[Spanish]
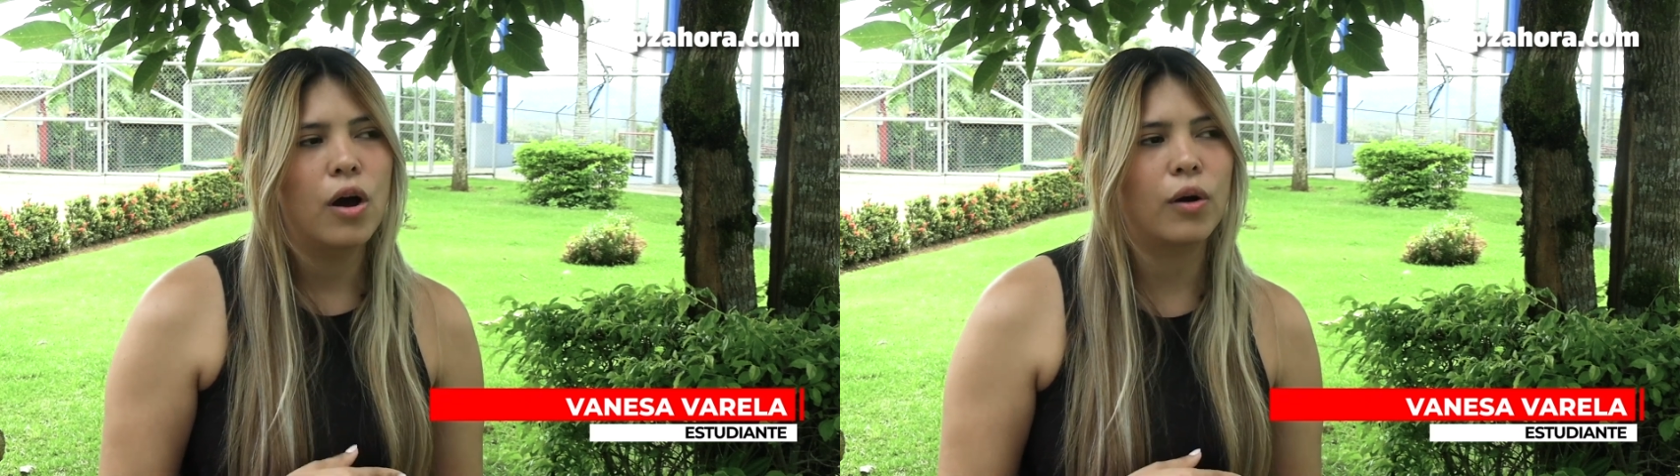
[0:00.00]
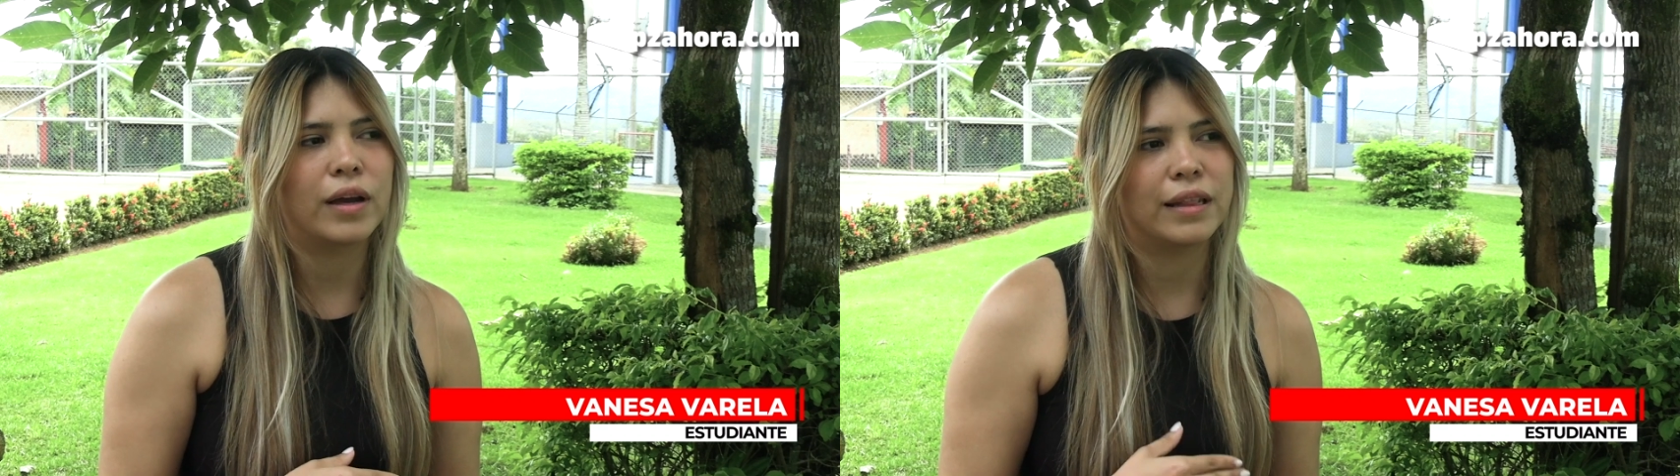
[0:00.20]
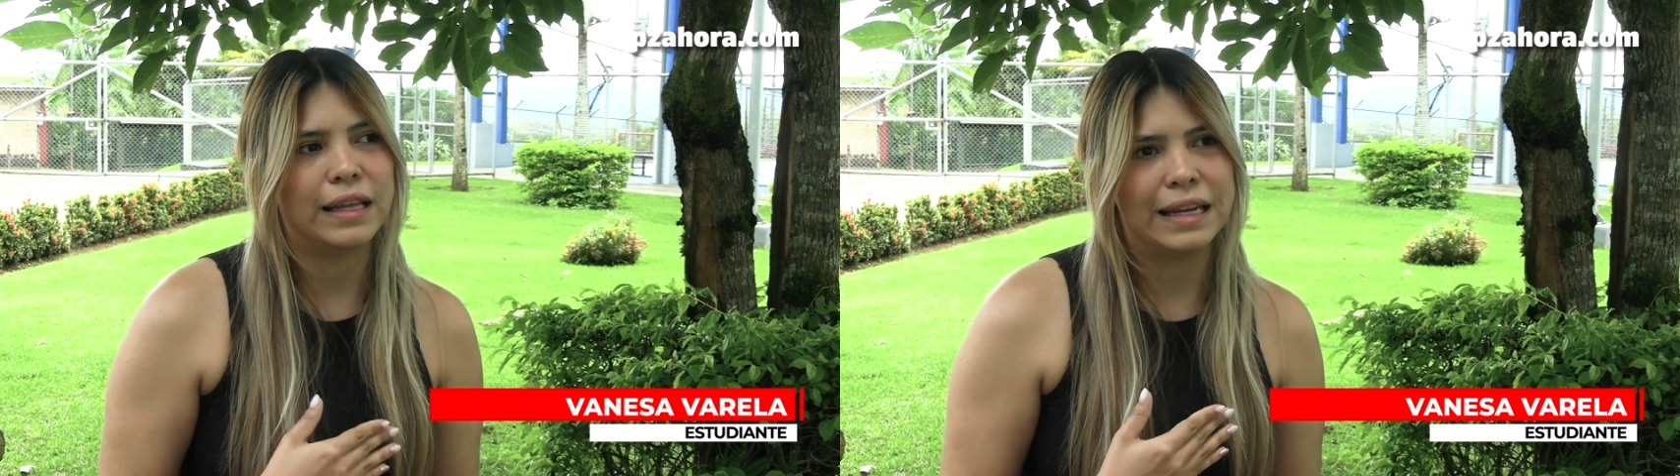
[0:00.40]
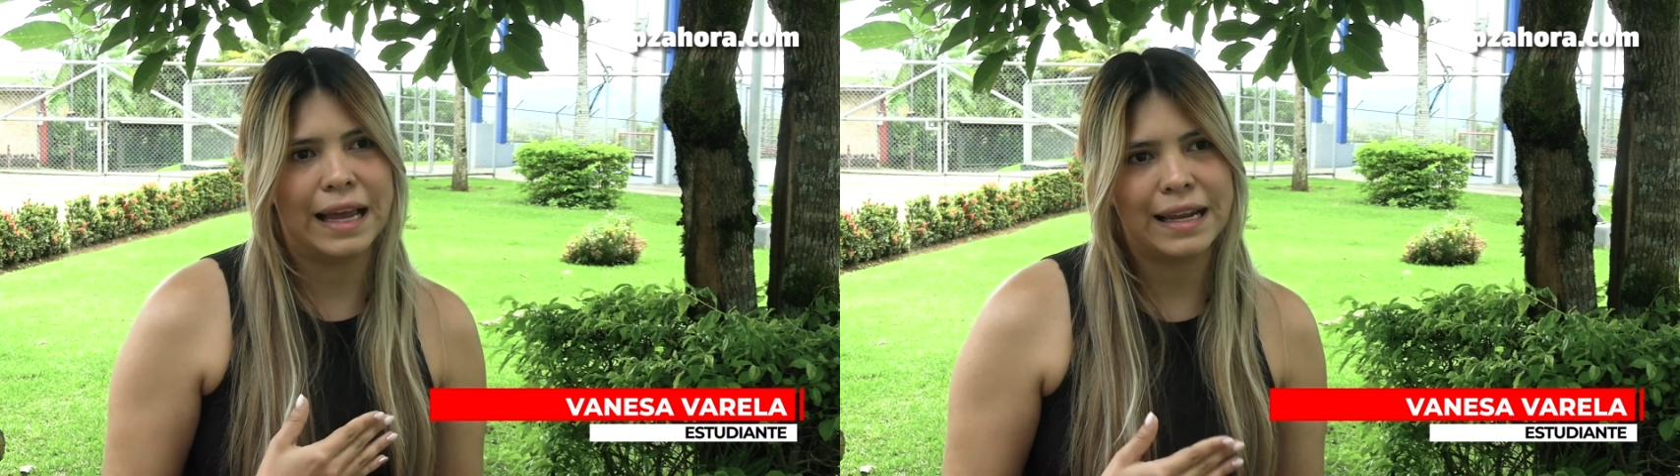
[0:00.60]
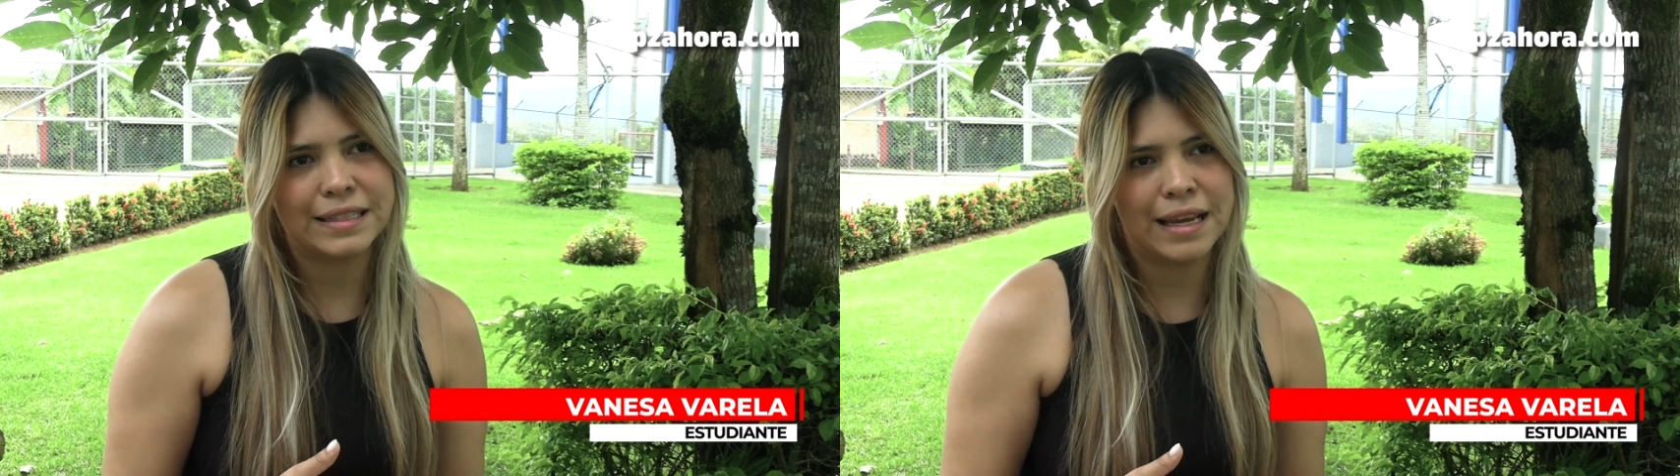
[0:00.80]
o que
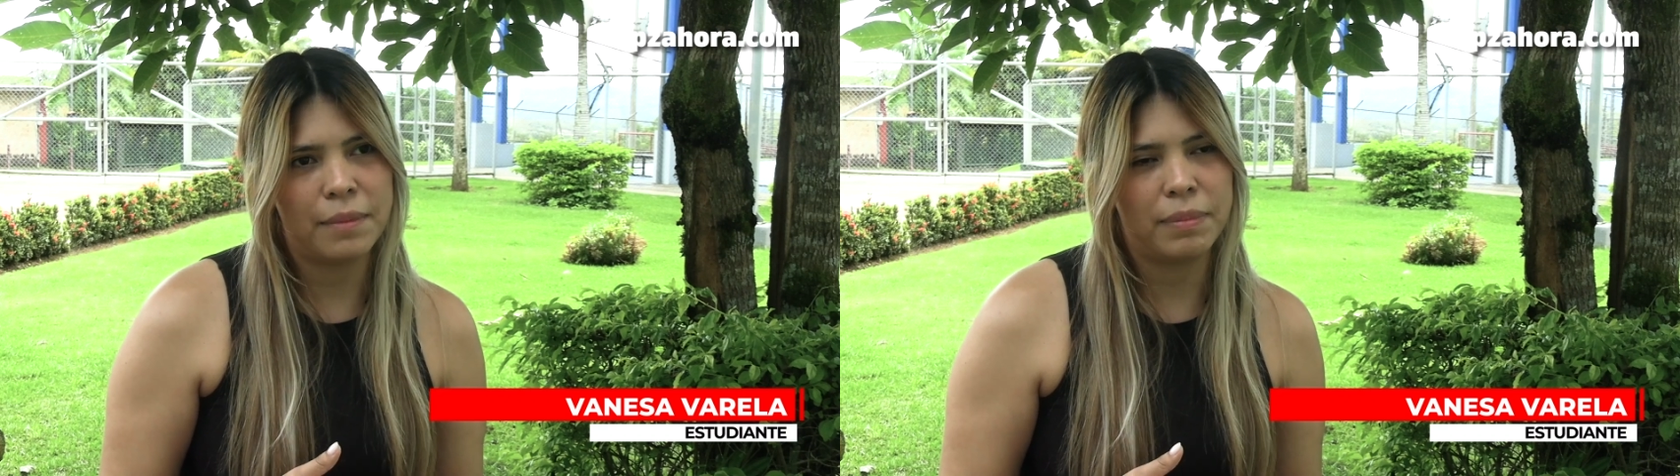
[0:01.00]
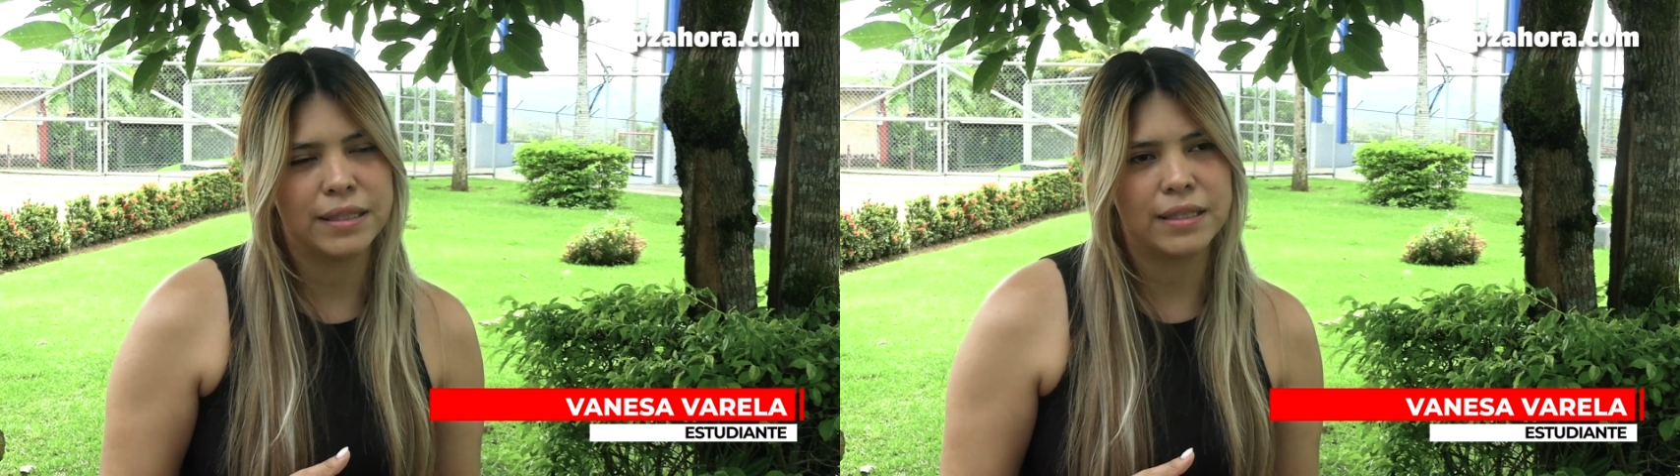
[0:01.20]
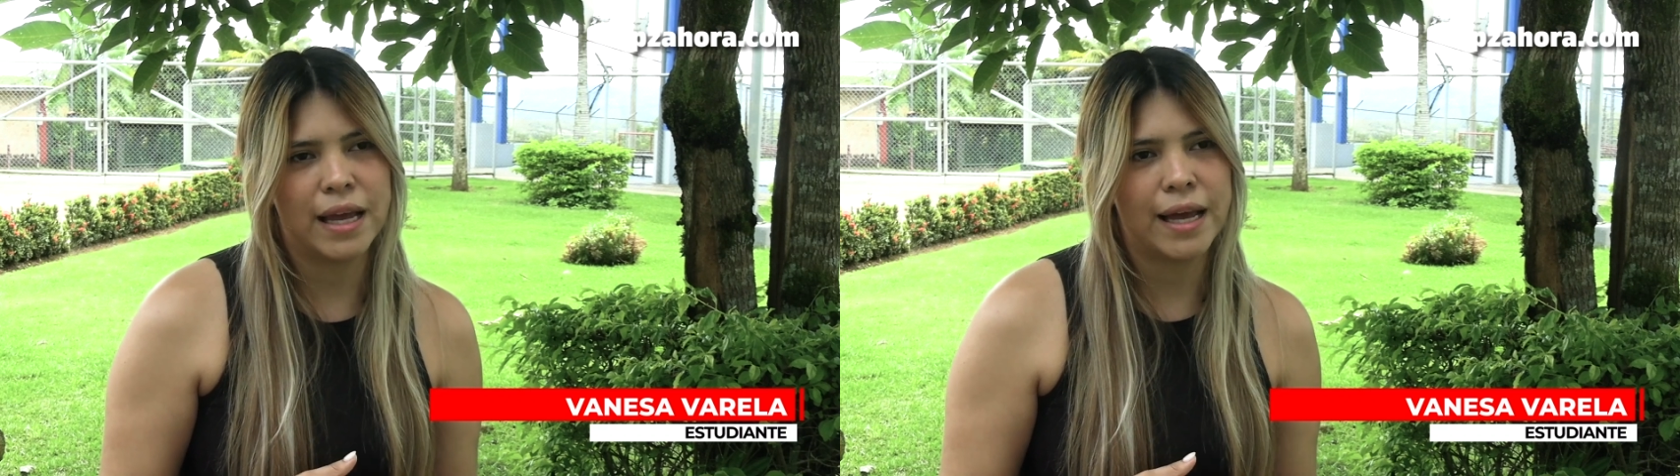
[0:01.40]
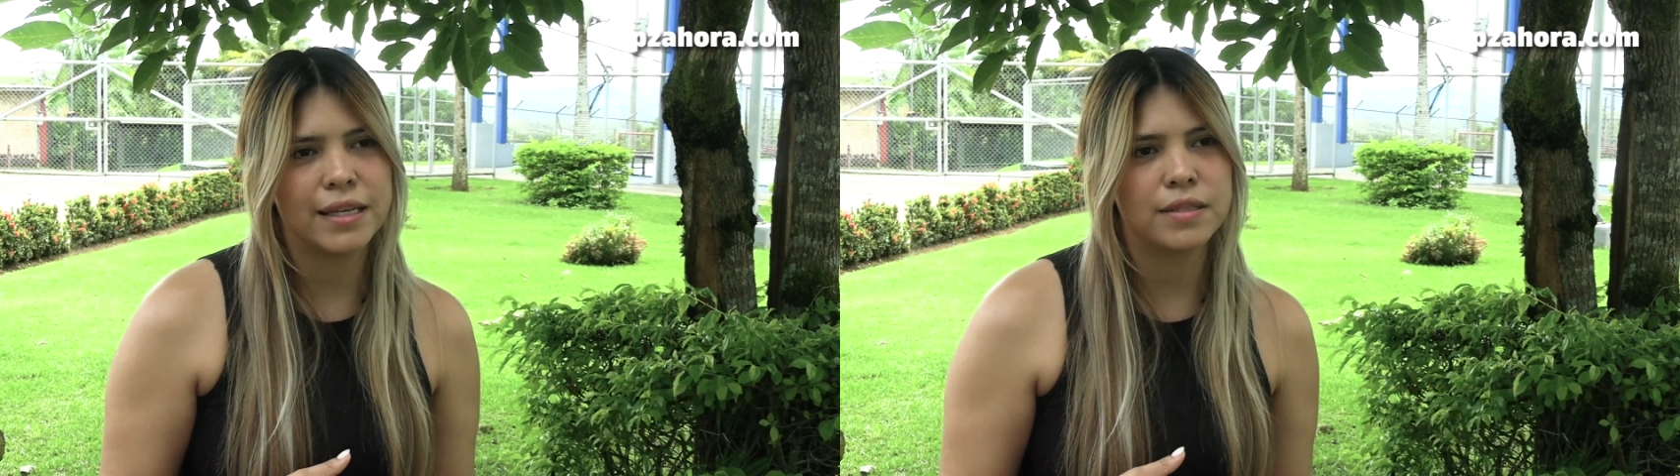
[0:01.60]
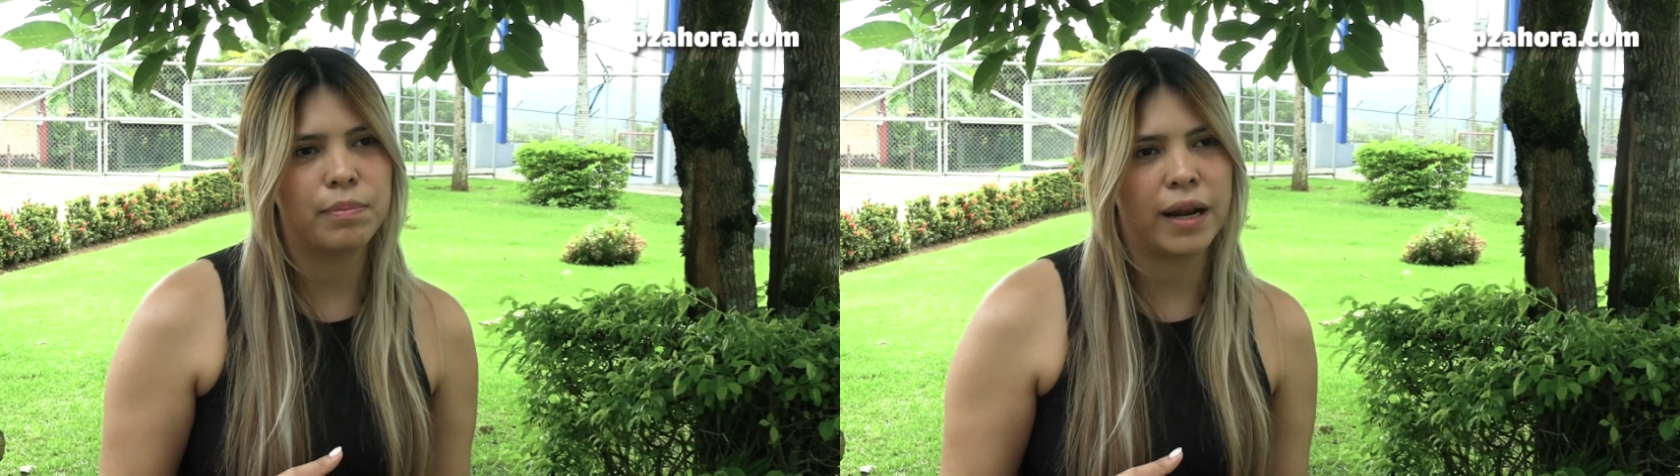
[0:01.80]
tenía las capacidades